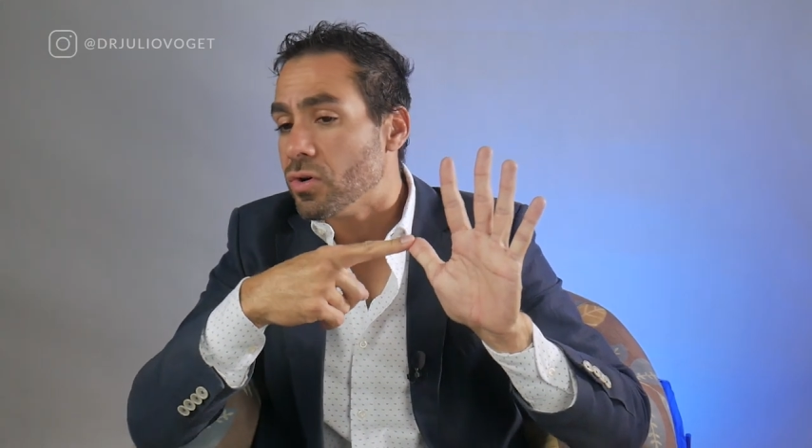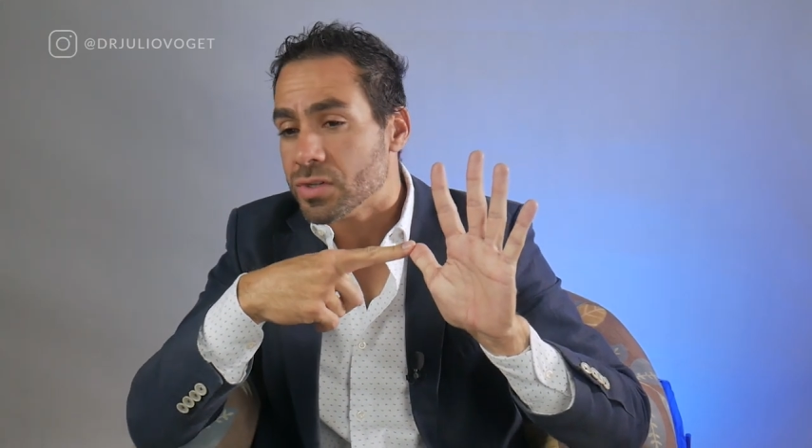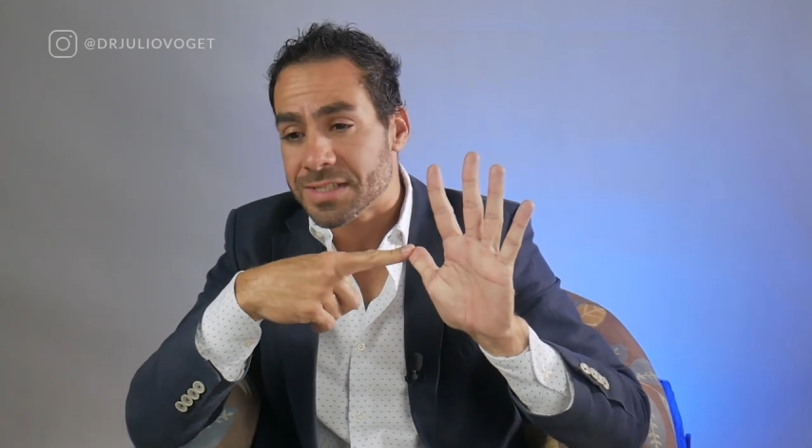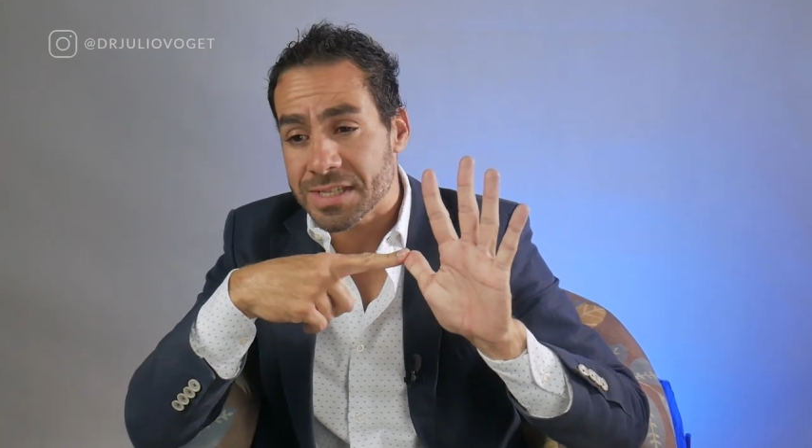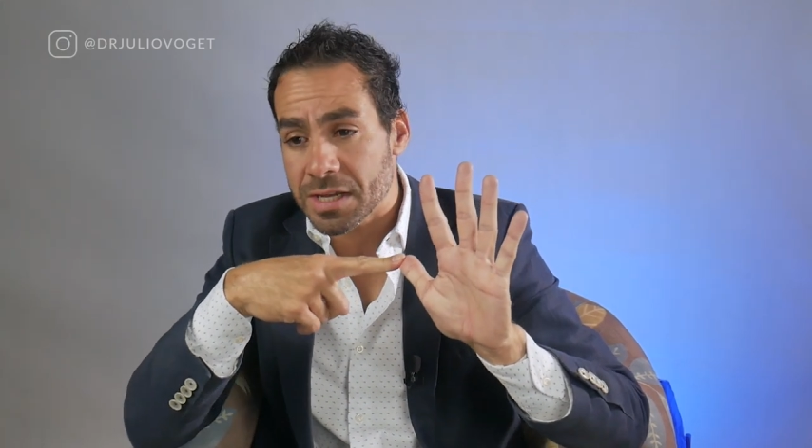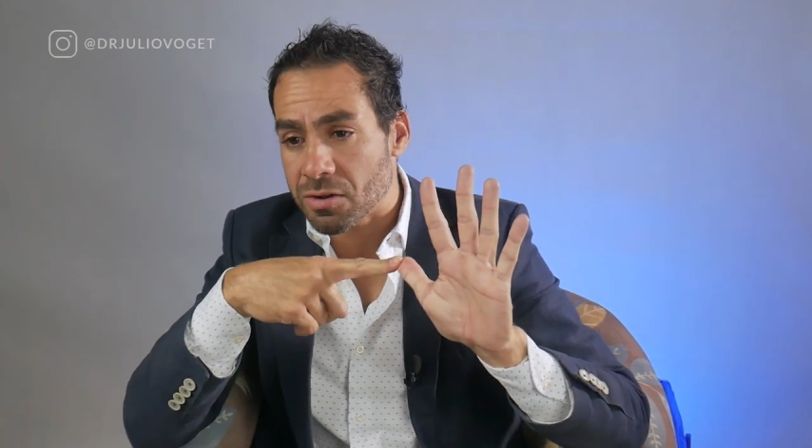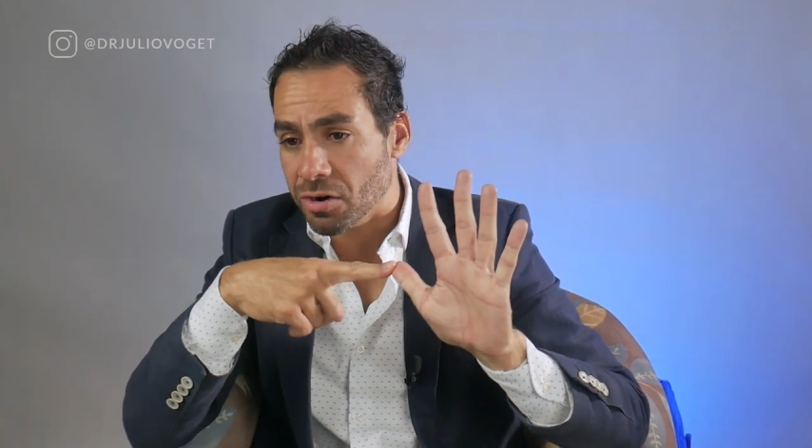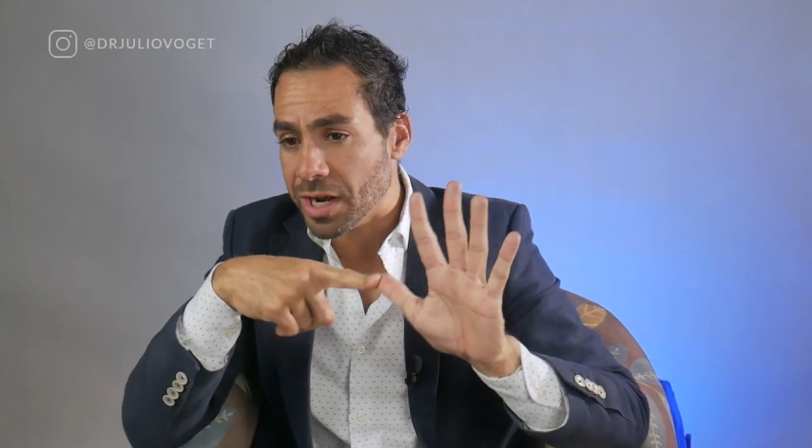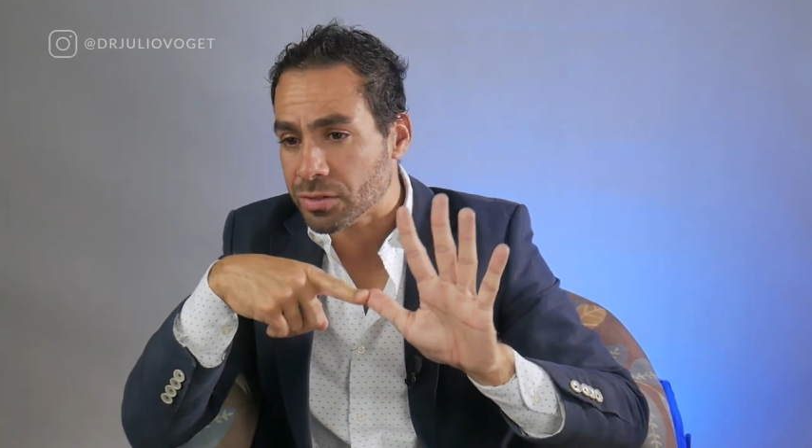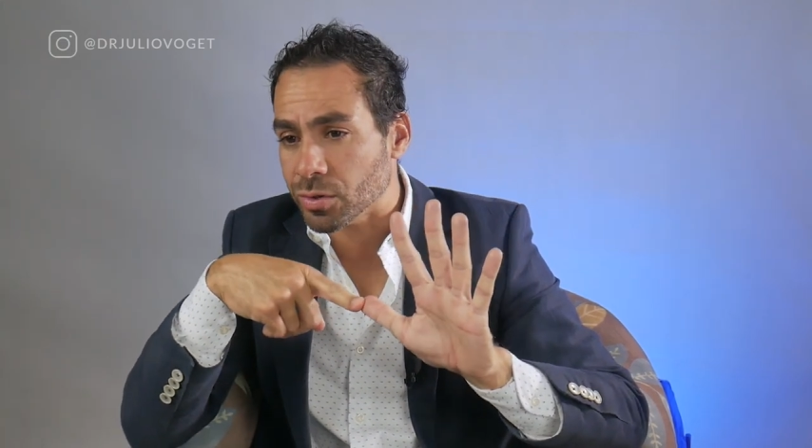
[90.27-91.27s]

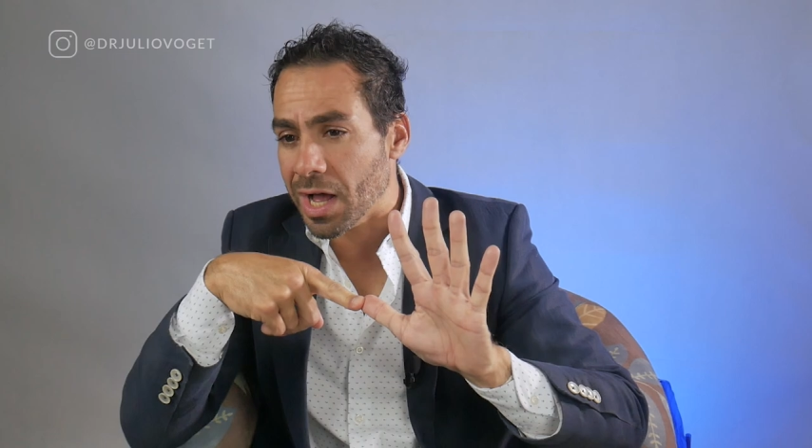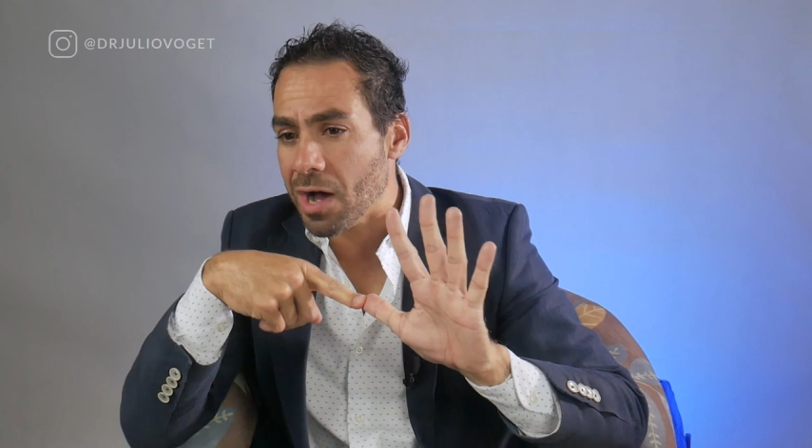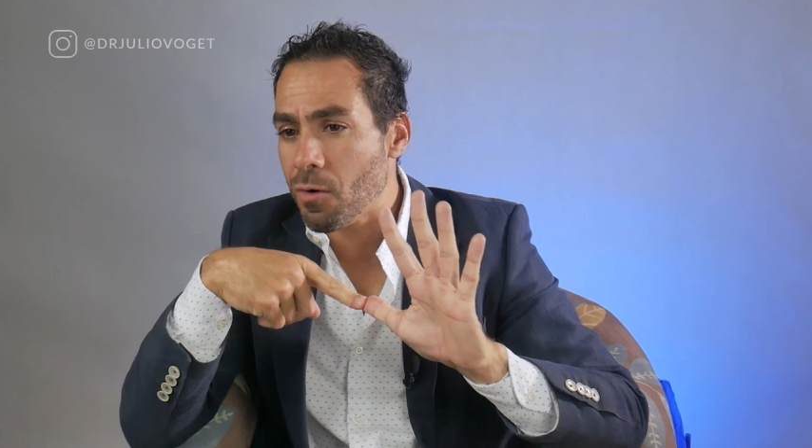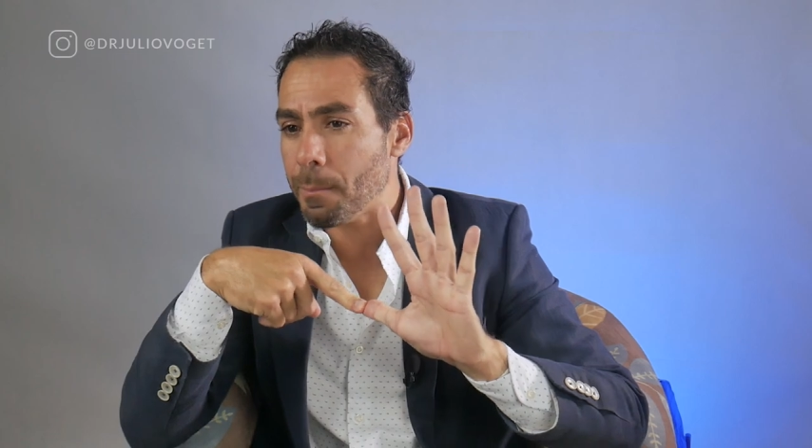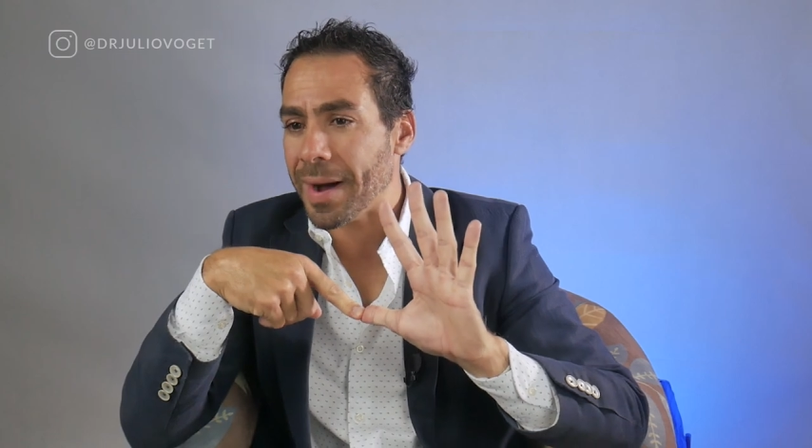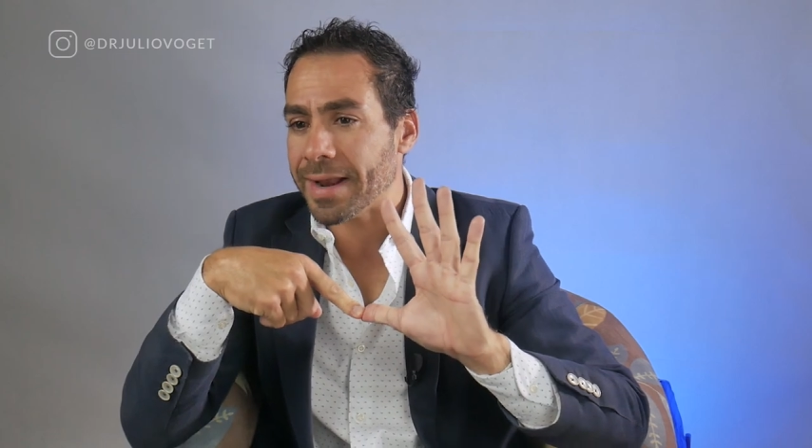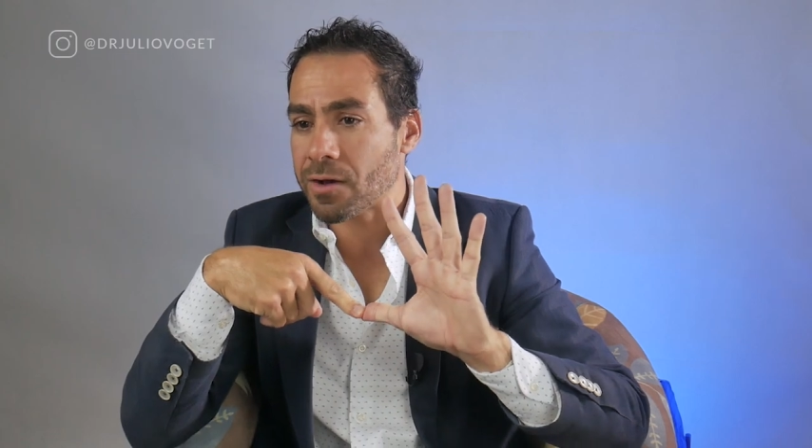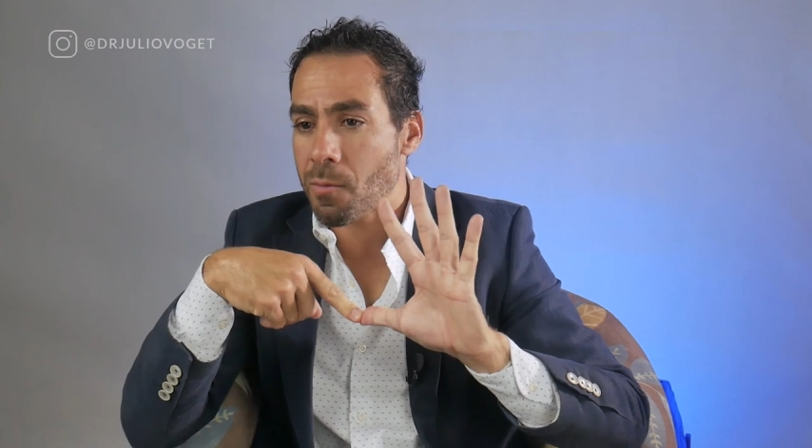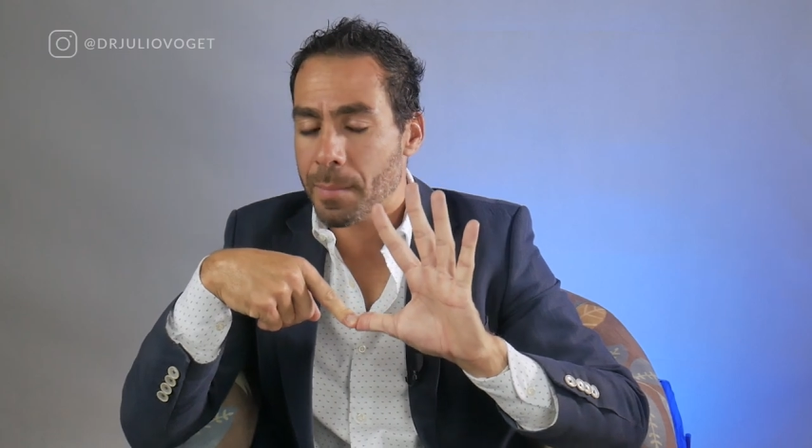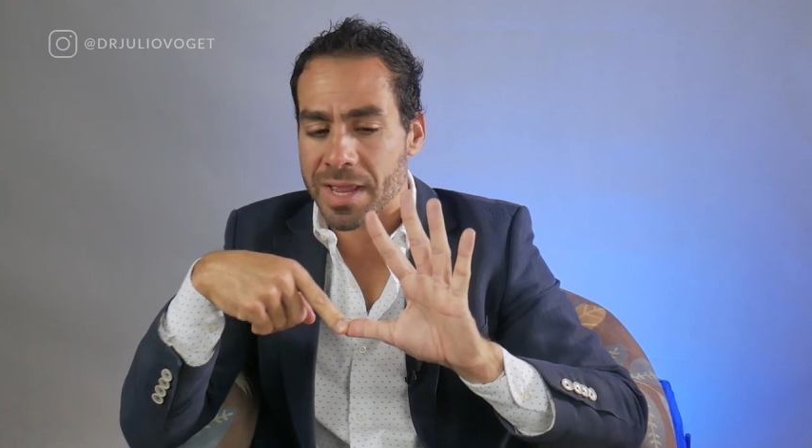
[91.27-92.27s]
Ciclo natural para
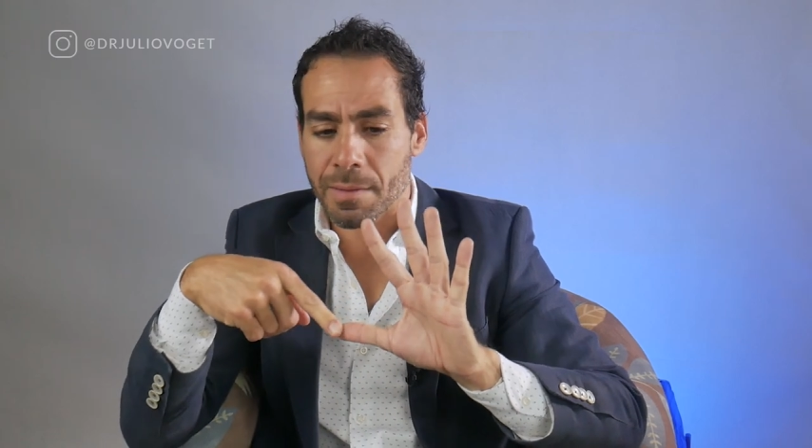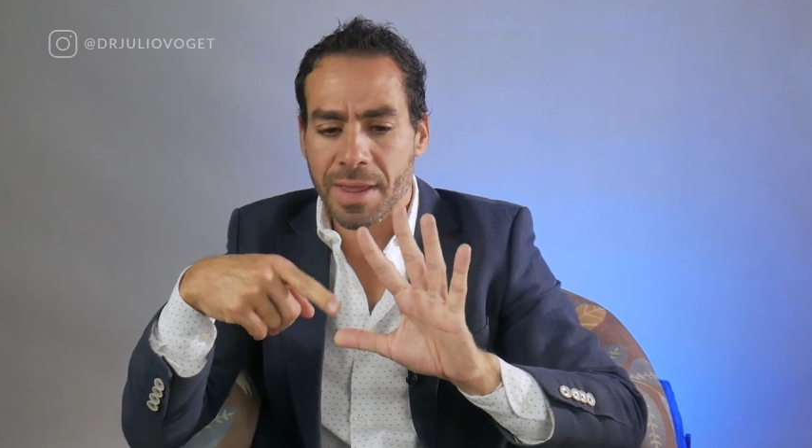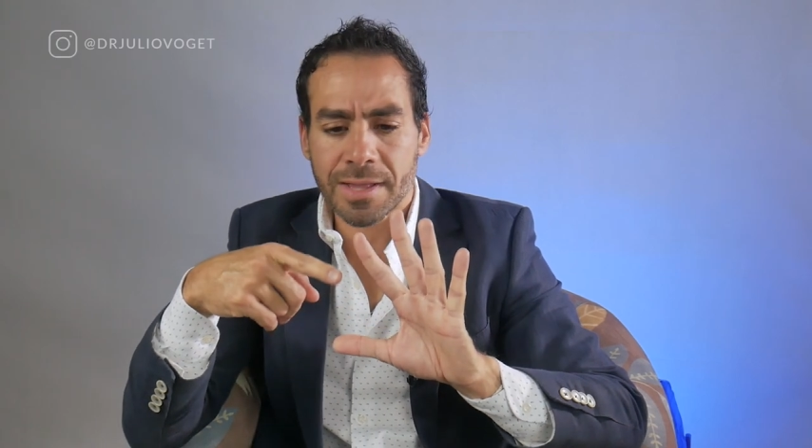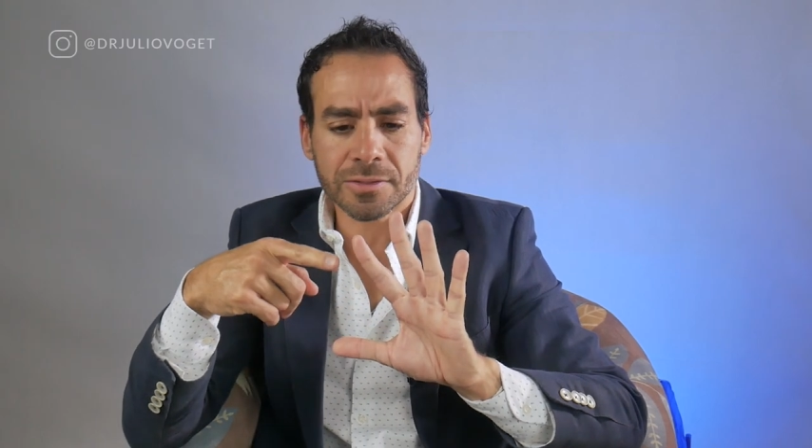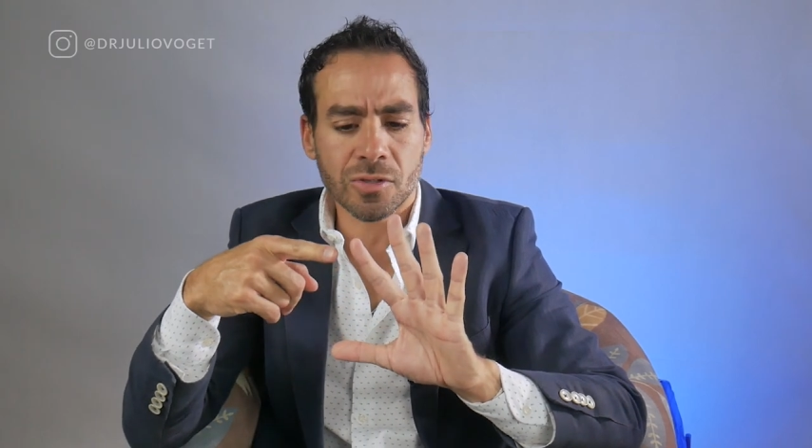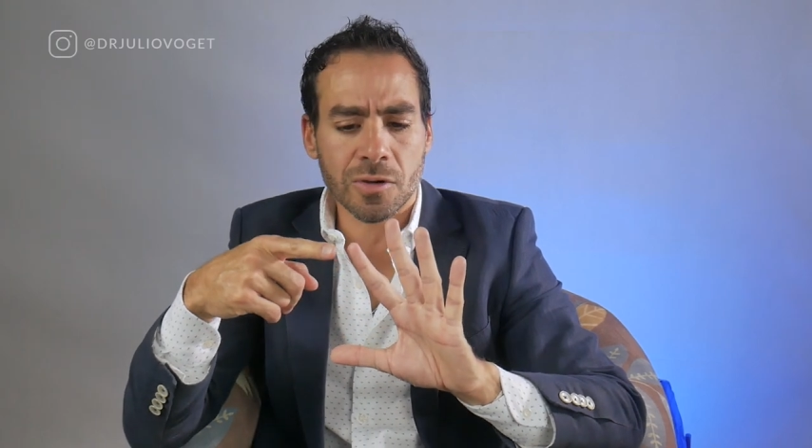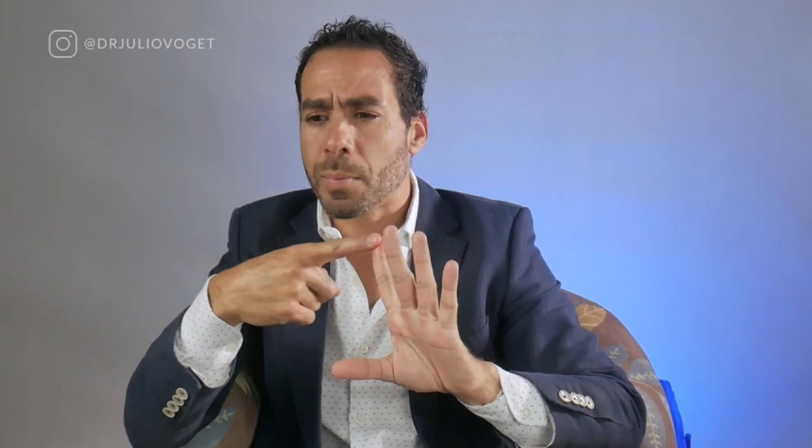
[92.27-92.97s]
acompanhamento,